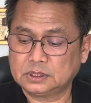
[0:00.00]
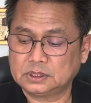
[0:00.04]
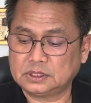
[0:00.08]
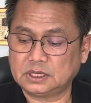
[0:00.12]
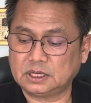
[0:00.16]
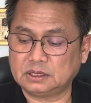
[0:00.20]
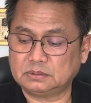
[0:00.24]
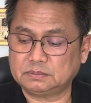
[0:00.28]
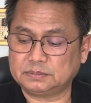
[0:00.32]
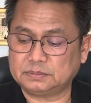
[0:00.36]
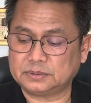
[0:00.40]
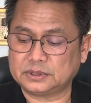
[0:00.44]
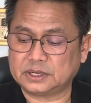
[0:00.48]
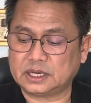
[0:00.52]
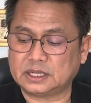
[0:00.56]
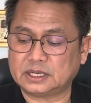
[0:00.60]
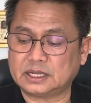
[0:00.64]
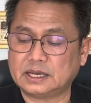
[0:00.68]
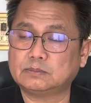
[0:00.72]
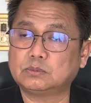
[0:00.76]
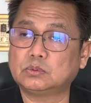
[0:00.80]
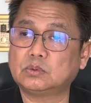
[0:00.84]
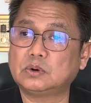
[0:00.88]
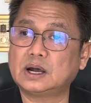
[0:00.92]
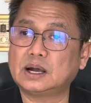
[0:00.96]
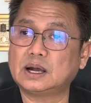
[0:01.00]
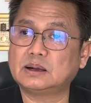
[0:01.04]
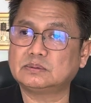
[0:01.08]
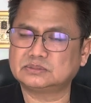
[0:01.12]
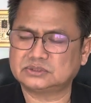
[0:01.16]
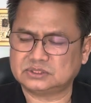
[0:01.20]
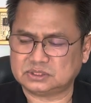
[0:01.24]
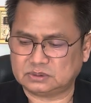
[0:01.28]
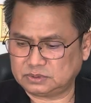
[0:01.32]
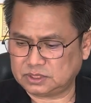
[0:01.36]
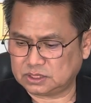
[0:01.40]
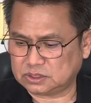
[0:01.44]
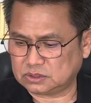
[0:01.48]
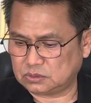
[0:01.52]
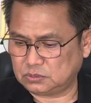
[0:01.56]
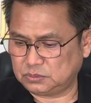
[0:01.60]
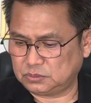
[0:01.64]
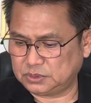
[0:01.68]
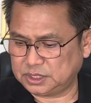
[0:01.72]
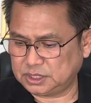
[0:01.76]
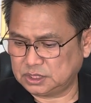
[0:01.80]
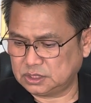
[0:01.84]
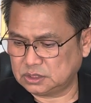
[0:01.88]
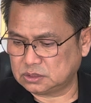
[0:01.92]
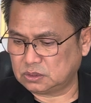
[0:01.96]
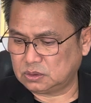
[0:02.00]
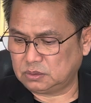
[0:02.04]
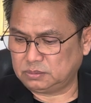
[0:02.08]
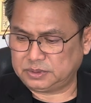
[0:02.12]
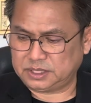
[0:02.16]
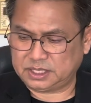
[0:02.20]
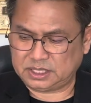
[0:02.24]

เครื่องประดับความสำเร็จของวันนี้คือโก